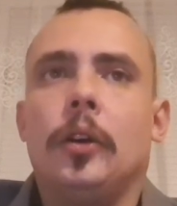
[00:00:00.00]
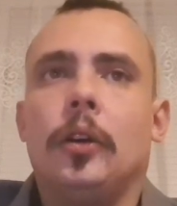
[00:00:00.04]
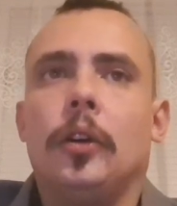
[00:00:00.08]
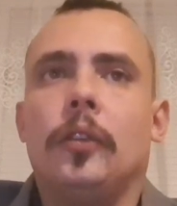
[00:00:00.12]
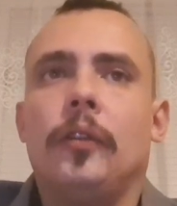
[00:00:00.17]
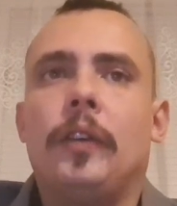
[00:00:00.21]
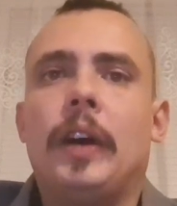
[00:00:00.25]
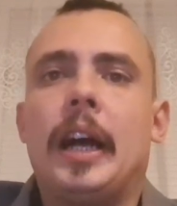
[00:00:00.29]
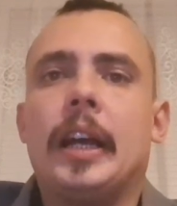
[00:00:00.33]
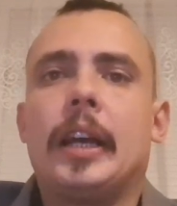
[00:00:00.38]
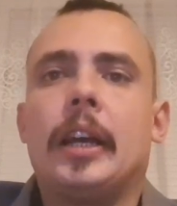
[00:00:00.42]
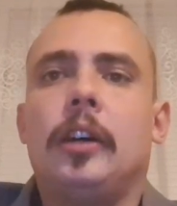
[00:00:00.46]

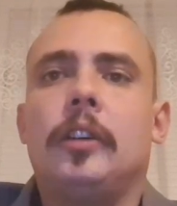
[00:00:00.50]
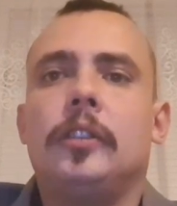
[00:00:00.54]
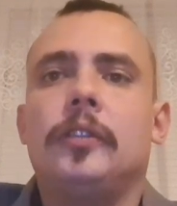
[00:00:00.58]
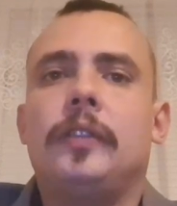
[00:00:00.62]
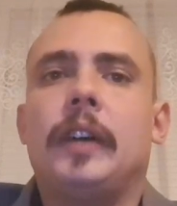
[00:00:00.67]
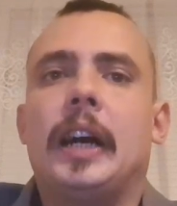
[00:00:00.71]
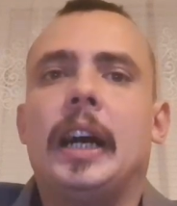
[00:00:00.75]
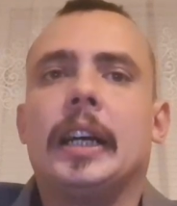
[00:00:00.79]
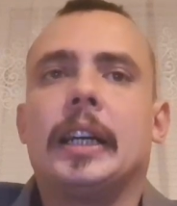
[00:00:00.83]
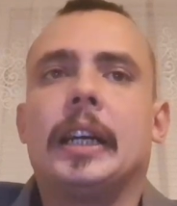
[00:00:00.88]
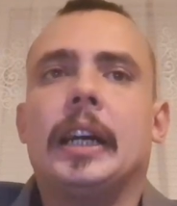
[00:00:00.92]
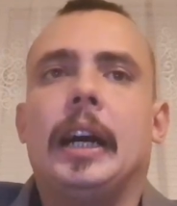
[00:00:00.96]
Uwaga,
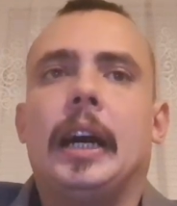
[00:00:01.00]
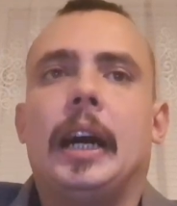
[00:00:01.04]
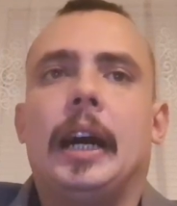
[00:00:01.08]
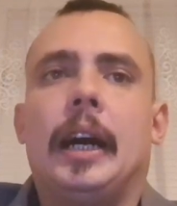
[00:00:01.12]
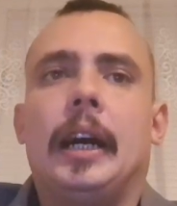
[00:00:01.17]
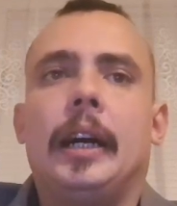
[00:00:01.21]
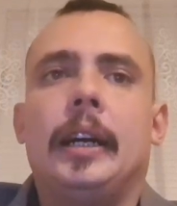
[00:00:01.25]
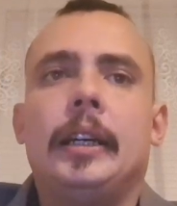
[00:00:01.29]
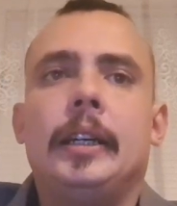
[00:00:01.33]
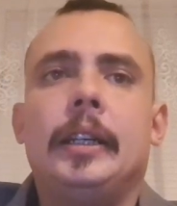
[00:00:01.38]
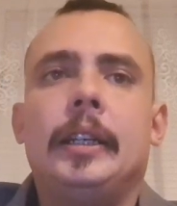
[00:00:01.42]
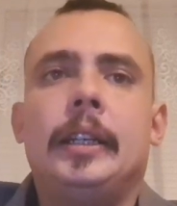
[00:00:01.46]

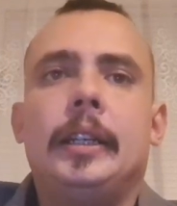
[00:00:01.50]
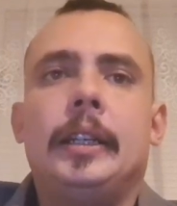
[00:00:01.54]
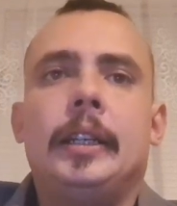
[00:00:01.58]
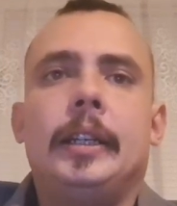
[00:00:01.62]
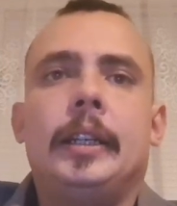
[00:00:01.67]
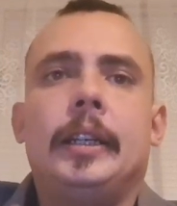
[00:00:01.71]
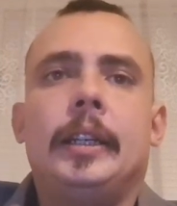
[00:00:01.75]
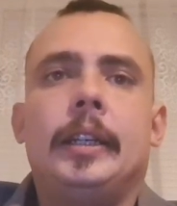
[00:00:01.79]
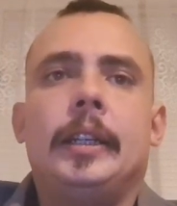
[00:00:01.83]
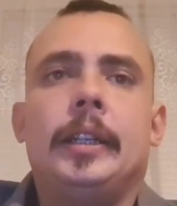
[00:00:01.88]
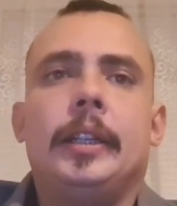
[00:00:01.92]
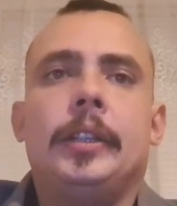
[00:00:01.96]
uwaga!
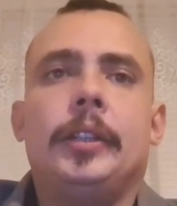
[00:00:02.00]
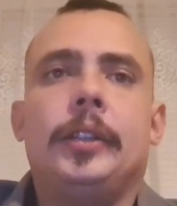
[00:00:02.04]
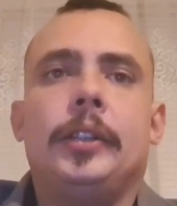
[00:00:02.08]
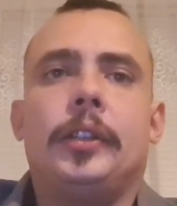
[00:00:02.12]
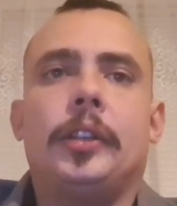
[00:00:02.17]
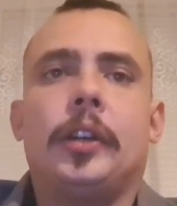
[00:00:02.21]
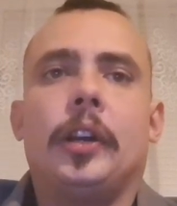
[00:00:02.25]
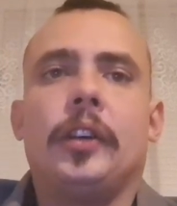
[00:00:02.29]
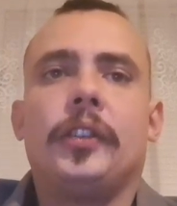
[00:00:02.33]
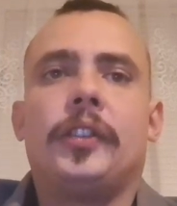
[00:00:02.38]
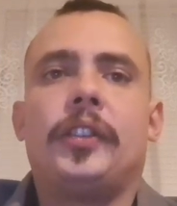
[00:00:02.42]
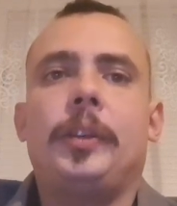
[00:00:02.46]

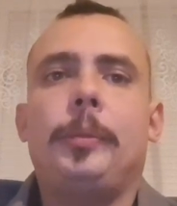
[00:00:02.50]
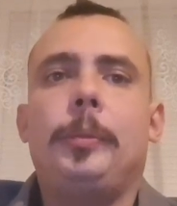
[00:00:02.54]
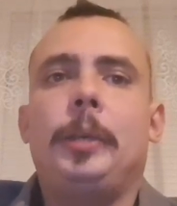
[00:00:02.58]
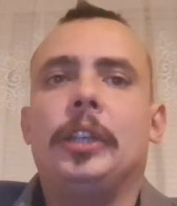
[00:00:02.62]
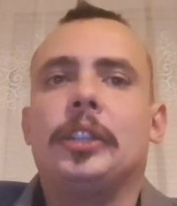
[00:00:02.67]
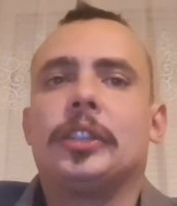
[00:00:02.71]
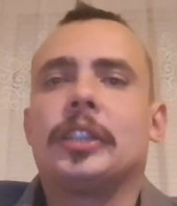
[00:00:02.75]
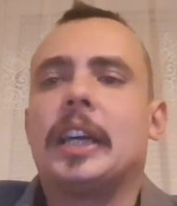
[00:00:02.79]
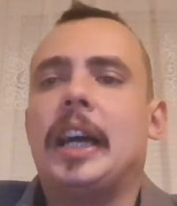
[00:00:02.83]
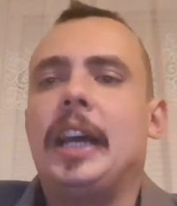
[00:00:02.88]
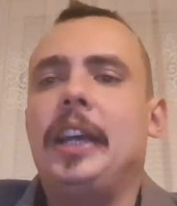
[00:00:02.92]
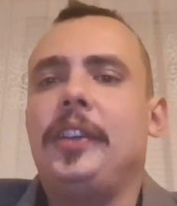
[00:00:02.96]
Drodzy
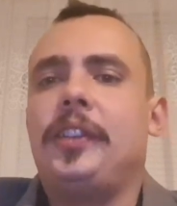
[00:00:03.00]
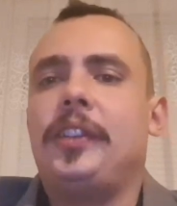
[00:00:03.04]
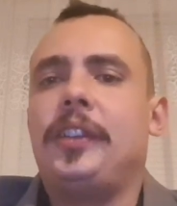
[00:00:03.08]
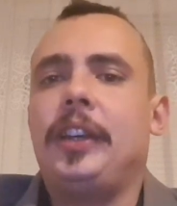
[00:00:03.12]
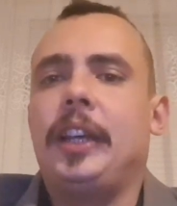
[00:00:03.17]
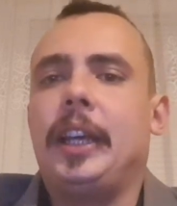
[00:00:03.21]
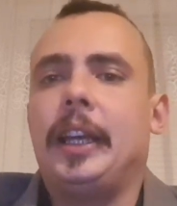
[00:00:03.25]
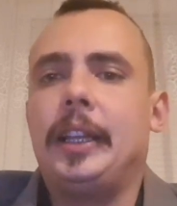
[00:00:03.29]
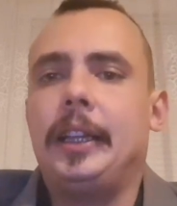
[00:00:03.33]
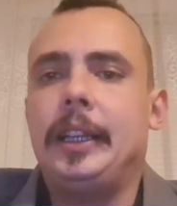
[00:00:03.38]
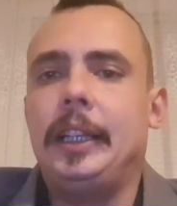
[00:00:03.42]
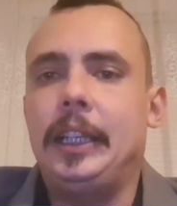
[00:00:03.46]

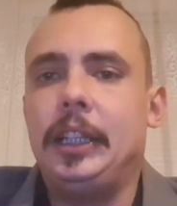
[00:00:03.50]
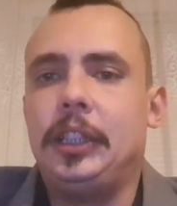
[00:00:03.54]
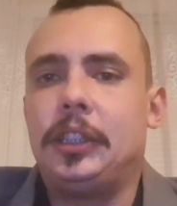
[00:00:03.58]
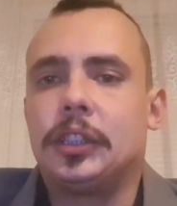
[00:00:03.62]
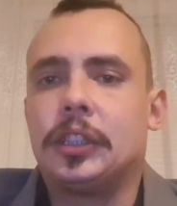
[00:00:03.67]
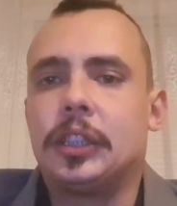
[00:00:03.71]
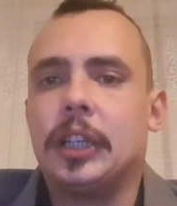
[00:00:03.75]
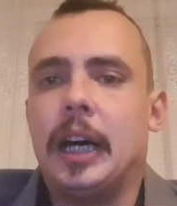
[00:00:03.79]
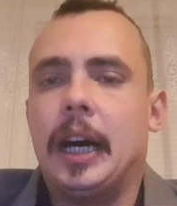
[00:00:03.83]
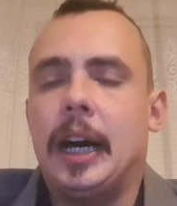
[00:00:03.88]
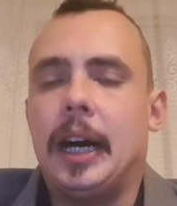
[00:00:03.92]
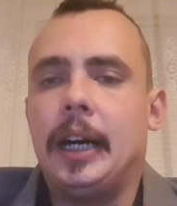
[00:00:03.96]
mieszkańcy
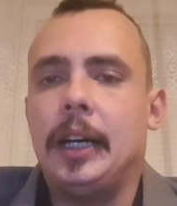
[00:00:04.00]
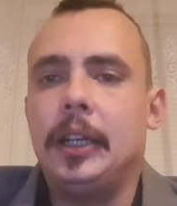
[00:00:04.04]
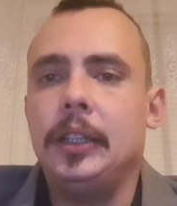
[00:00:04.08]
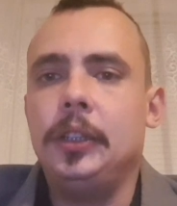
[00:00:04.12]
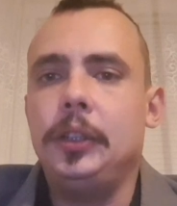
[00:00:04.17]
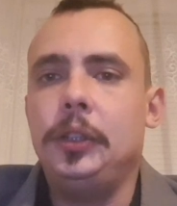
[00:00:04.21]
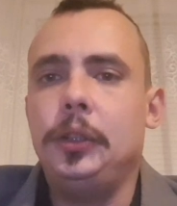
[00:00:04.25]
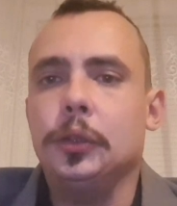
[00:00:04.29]
Jedlicza,